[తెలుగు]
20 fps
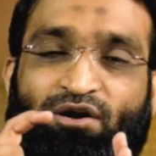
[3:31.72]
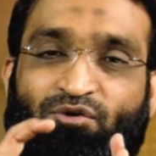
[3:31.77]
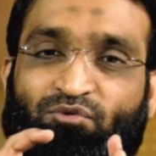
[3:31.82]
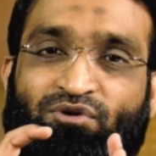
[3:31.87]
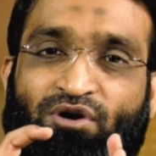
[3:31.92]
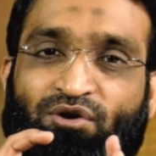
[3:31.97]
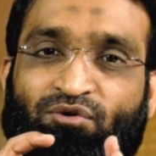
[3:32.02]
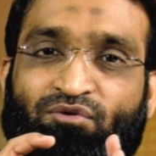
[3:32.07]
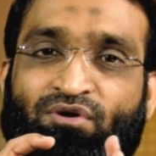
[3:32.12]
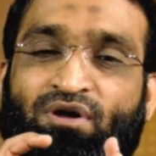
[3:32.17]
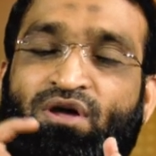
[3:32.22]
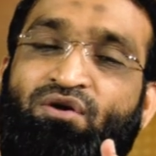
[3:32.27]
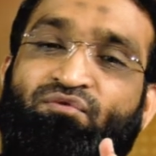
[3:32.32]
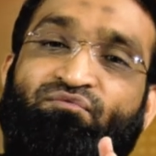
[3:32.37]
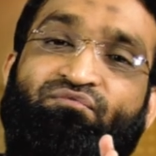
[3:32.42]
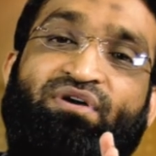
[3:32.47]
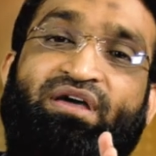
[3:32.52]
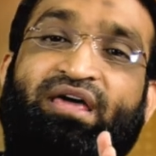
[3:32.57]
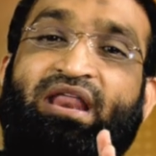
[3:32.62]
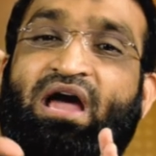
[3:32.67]
అక్కడ ఉండాడు
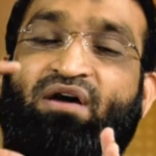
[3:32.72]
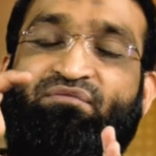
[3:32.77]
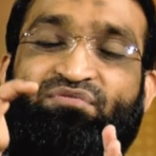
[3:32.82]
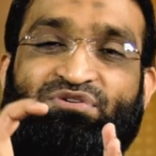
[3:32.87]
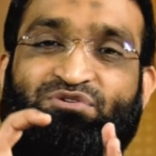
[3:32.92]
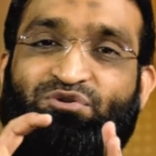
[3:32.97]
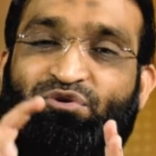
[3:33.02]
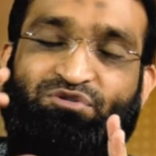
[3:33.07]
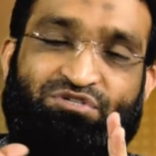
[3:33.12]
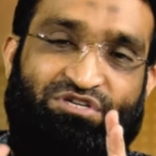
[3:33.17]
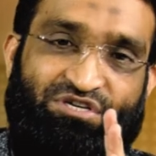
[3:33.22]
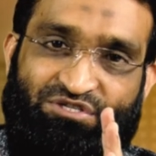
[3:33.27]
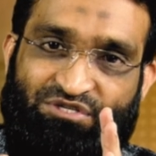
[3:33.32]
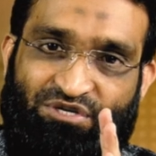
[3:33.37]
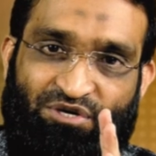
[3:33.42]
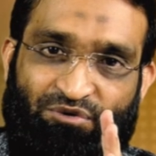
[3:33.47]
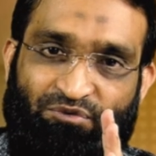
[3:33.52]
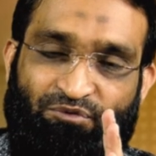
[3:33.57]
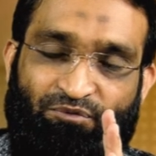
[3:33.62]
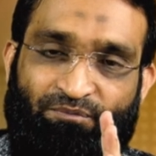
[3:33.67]
వేరే ఆఫీసర్
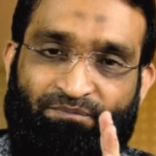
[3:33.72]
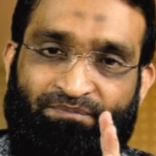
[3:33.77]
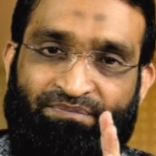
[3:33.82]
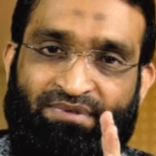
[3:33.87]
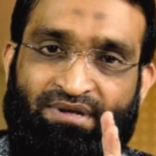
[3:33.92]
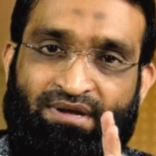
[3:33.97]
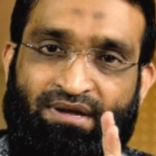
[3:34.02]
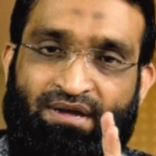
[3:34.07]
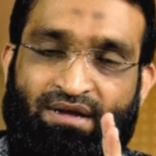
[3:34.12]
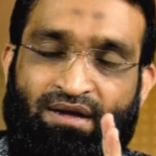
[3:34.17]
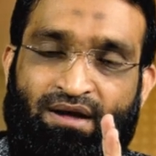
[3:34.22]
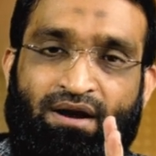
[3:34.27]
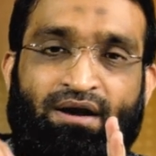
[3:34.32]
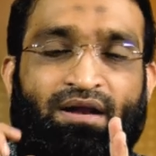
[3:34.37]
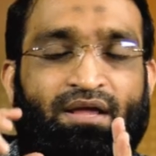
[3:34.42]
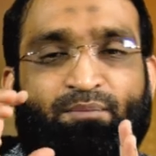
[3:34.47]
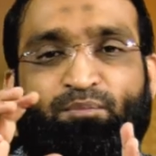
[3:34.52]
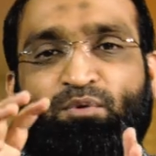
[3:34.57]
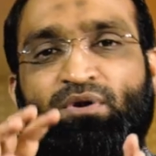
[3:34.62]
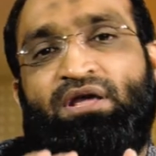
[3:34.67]
వచ్చేస్తాడు
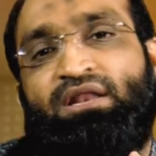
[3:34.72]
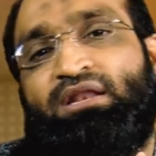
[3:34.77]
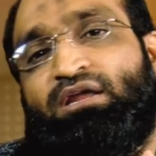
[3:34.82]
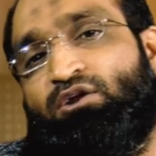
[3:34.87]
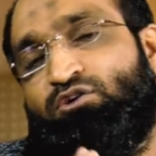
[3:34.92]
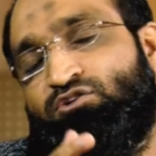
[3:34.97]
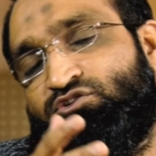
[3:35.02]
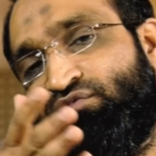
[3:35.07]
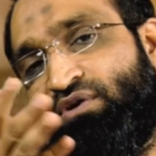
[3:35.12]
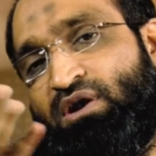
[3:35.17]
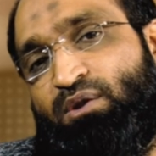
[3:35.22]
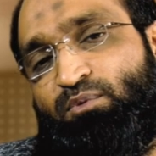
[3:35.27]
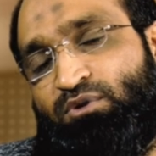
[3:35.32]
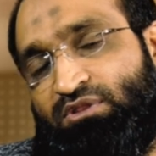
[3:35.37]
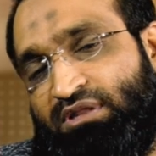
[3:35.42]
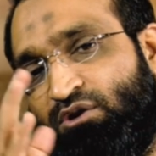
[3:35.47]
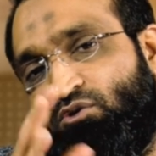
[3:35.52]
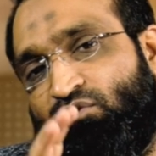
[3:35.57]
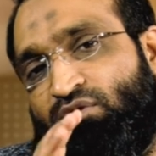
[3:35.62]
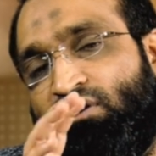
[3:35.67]
అంటే ఇప్పుడు నేను ఇక్కడ నుంచి
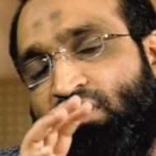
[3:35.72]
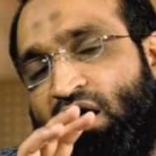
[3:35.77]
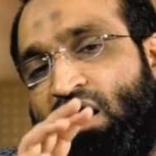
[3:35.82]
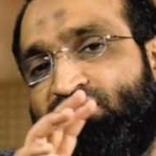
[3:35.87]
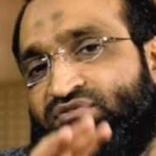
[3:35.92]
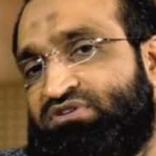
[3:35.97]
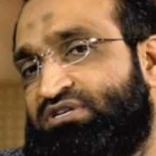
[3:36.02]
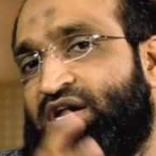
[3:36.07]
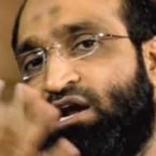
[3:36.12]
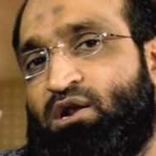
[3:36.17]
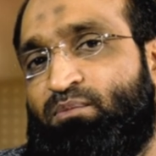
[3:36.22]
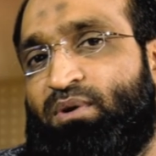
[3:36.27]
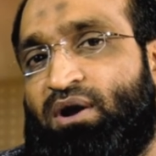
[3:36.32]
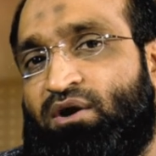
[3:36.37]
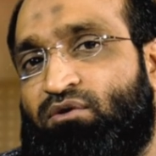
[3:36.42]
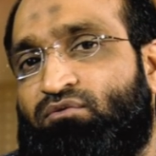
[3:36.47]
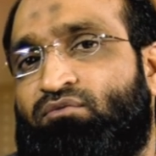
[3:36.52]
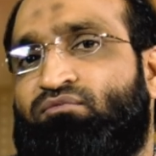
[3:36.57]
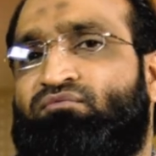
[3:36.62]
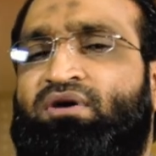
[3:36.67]
వెళ్ళిపోతే ఇక్కడ ఉన్నట్టు ఆఫీసర్
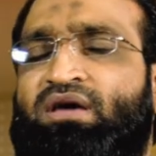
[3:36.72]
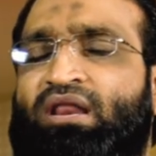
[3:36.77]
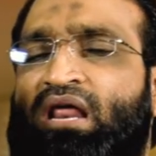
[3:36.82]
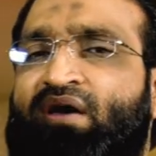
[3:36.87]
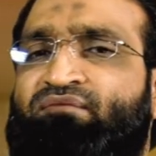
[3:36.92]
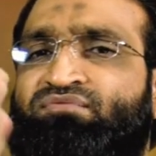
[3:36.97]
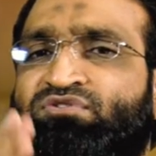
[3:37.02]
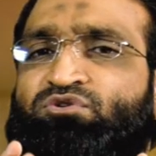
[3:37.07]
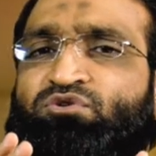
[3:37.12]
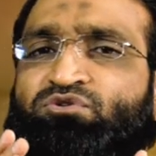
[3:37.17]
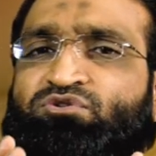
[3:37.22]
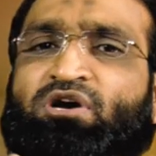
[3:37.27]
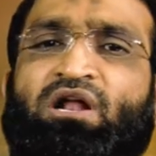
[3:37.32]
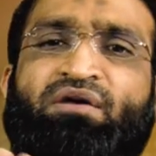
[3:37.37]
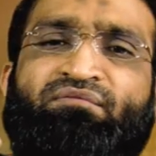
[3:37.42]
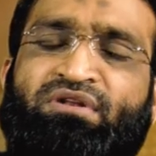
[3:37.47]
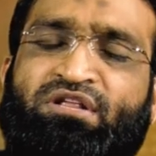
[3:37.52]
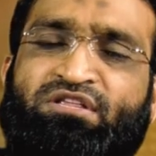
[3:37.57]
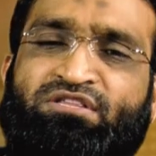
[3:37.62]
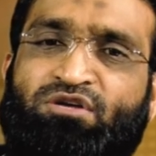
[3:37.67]
వెళ్ళిపోయాడు వేరే ఆఫీసర్ వస్తాడు
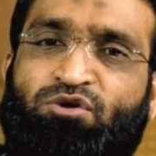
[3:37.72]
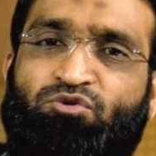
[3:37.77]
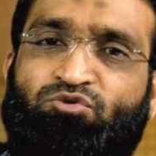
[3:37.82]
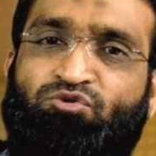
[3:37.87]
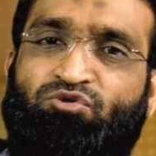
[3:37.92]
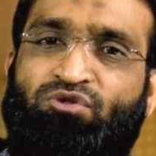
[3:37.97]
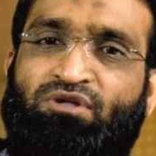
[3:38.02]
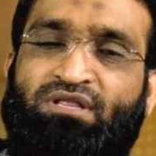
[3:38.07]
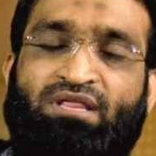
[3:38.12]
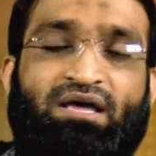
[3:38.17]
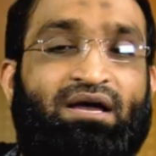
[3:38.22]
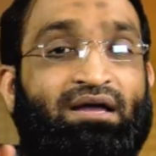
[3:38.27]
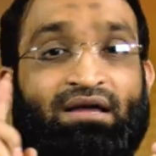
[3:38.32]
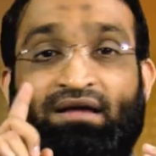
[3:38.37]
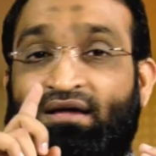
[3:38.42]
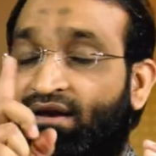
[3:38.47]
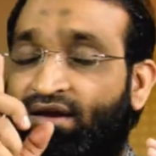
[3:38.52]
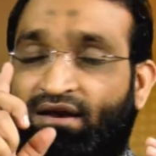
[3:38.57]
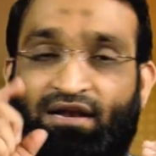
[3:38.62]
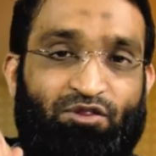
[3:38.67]
అవినీతి జరుగుతుంది కదా
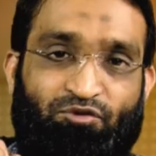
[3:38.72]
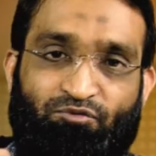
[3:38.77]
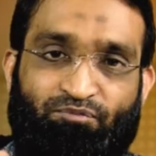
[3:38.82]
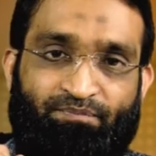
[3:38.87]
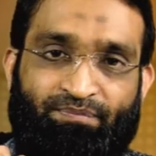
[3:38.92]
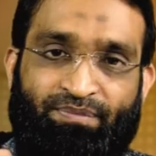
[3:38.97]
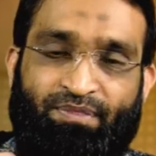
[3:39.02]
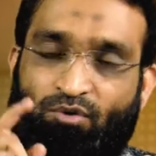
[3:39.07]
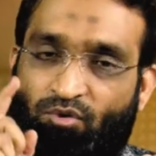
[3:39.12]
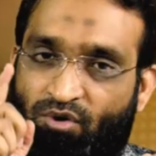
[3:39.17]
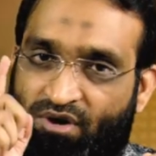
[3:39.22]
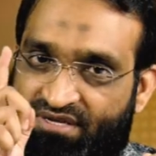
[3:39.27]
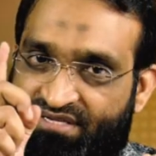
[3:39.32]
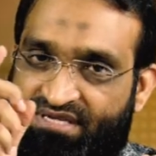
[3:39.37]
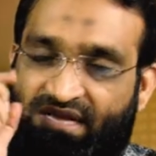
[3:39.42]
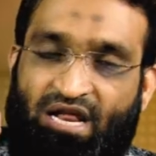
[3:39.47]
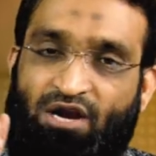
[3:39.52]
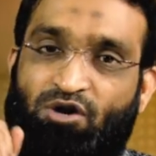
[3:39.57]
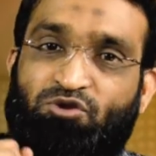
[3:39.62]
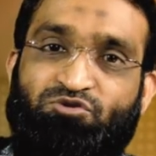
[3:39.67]
లేదు
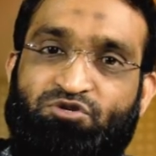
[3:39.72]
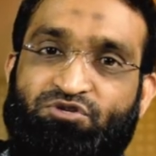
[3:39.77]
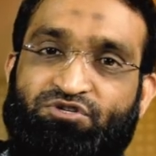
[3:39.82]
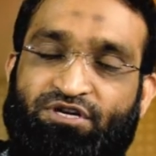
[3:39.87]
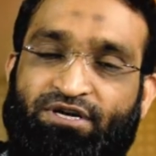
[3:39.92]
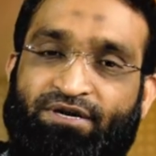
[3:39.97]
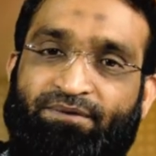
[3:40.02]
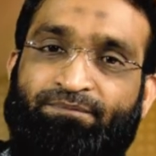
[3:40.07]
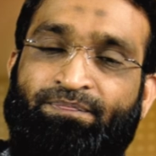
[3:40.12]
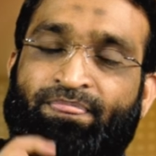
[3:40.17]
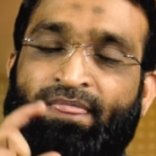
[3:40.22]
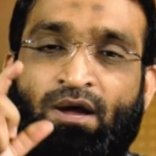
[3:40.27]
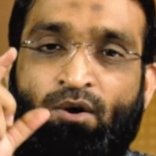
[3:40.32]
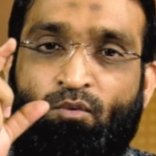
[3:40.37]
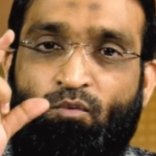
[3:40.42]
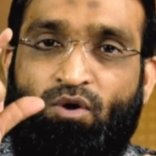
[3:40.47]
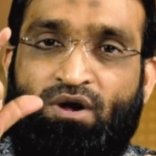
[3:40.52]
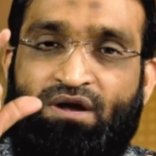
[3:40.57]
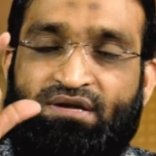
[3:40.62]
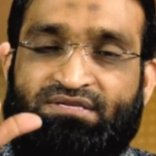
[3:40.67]
ఒక్కసారి ఆలోచించండి
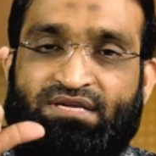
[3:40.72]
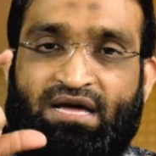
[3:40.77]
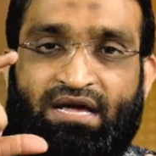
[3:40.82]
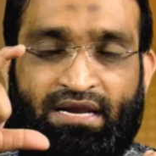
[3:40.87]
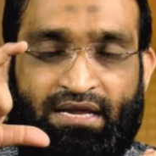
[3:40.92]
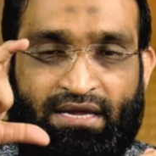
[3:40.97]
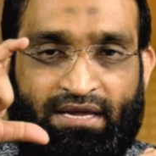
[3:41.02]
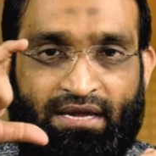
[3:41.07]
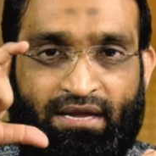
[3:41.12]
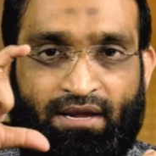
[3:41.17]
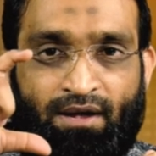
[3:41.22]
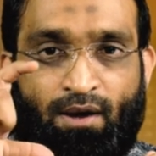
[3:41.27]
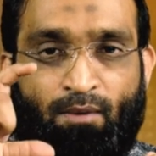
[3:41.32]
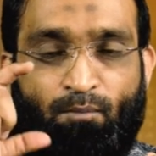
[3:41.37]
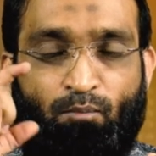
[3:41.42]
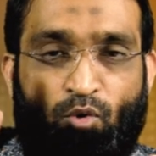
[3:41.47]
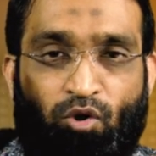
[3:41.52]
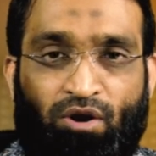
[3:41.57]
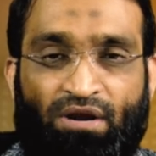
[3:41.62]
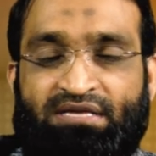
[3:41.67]
ఒక్కసారి
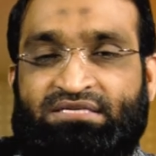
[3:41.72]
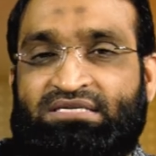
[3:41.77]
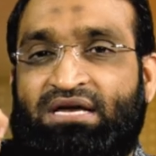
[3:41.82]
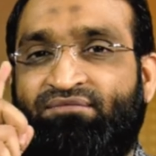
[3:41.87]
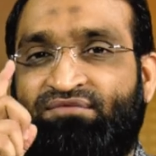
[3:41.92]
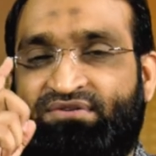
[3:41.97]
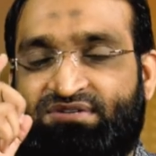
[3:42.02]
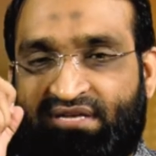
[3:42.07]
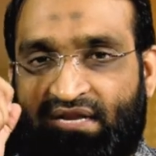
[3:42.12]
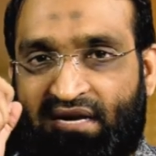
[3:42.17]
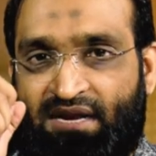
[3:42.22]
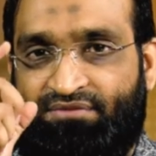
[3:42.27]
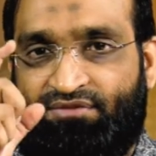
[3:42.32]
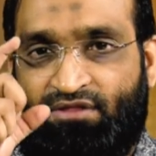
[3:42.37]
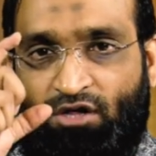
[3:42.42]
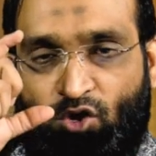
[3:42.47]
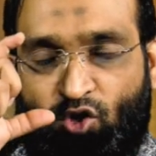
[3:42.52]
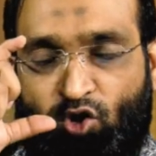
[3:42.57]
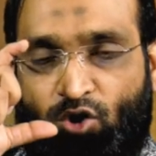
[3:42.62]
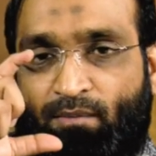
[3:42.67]
పోలీస్ ఆఫీసర్లు
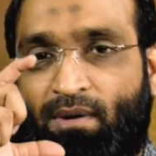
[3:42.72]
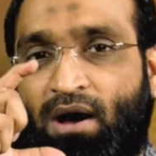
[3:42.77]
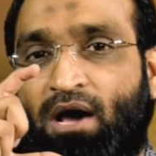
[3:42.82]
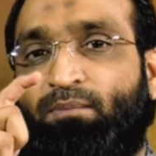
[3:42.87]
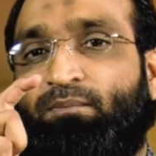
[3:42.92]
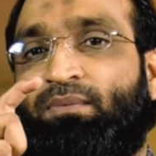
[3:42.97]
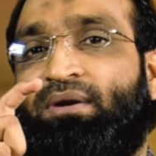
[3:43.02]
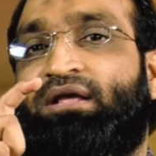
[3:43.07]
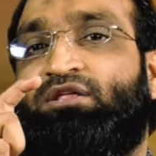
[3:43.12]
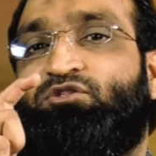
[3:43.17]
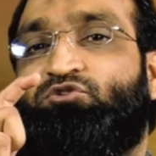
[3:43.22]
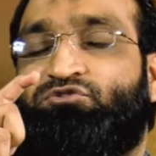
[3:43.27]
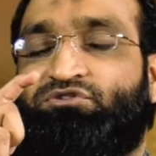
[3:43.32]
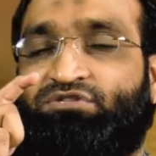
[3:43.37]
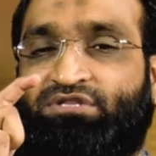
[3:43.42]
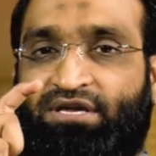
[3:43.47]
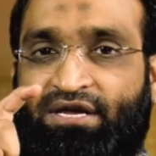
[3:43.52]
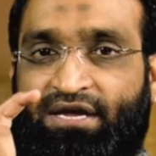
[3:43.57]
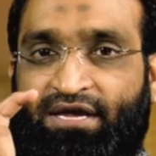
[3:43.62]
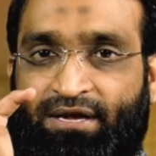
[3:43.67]
అందరిలో ఒక మార్పు అనేది
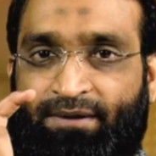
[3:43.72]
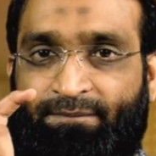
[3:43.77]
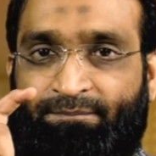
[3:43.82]
వస్తే